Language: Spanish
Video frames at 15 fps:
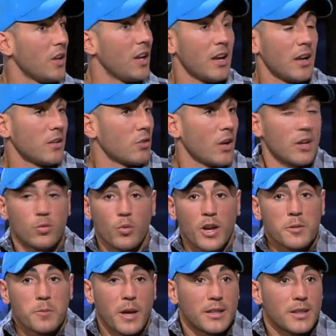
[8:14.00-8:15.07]
es, es un
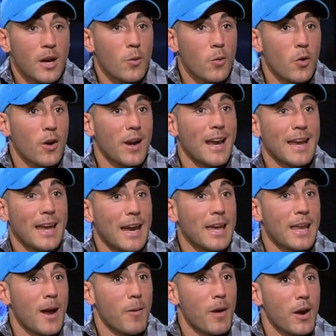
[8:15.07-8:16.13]
espectáculo que el que
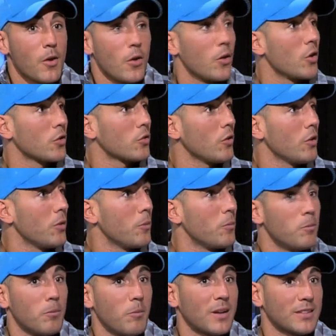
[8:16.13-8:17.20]
quiera verlo, yo soy
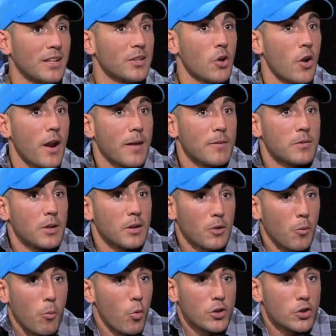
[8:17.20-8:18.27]
bastante tolerante
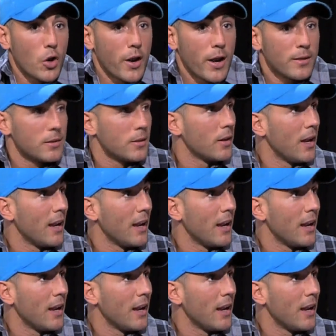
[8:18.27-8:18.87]
o muy tolerante,